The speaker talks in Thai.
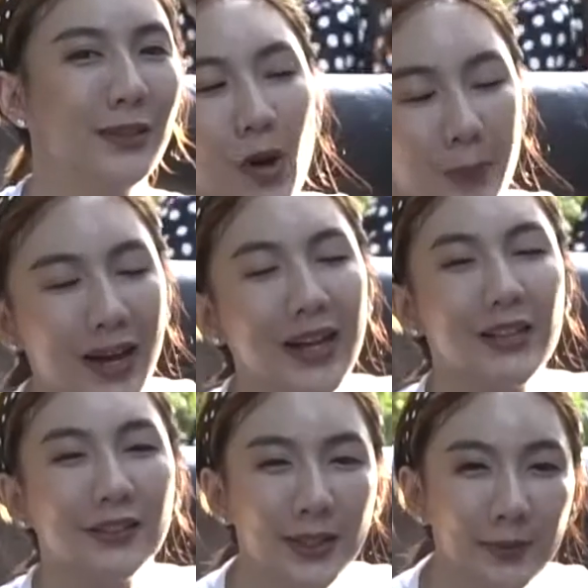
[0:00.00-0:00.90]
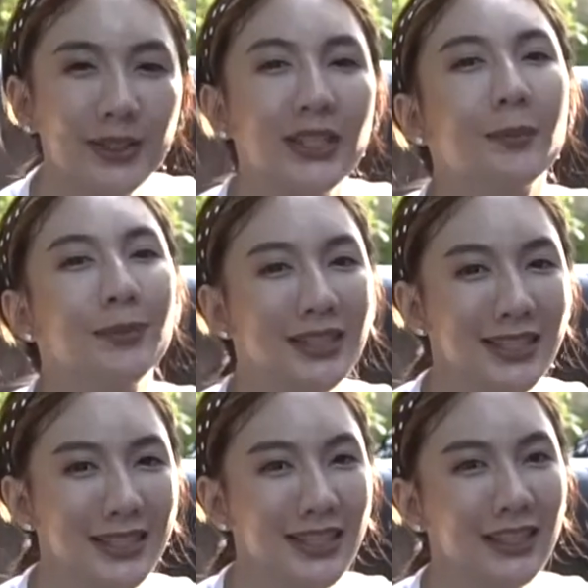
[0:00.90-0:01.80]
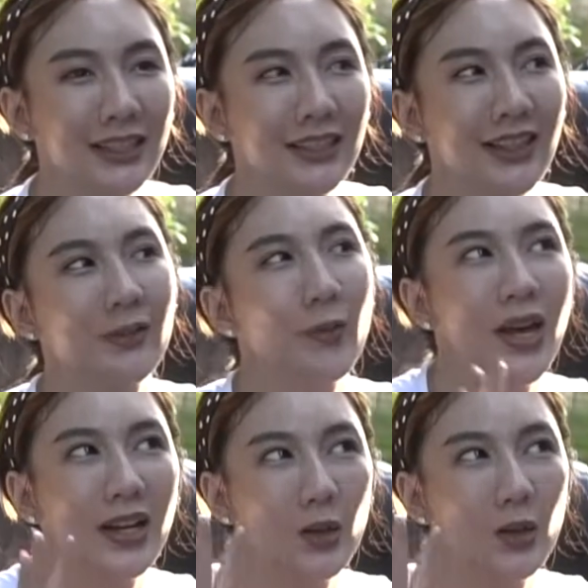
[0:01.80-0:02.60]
ปลอดภัยแล้วเซฟตี้กับเด็กจริงๆเรียกว่า